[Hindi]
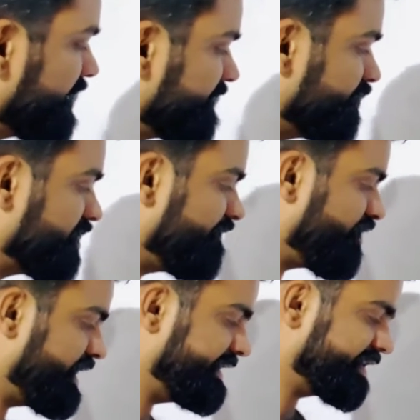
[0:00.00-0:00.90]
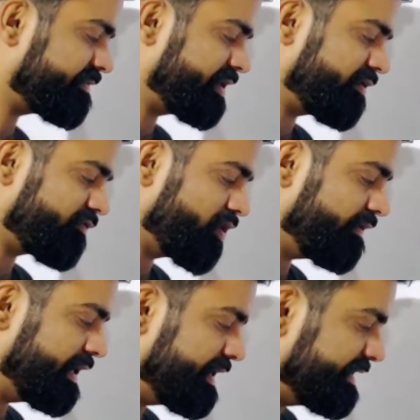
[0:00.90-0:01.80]
आपसे पूछ रहा है फॉर एडजस्टमेंट ऑफ
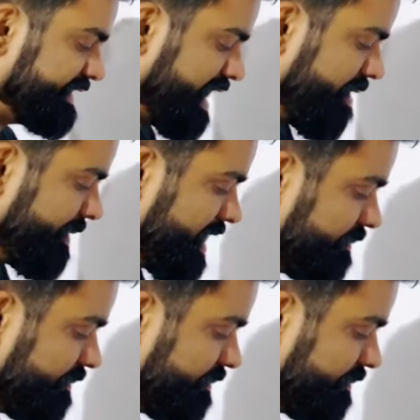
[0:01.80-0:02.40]
गुडविल जहां पर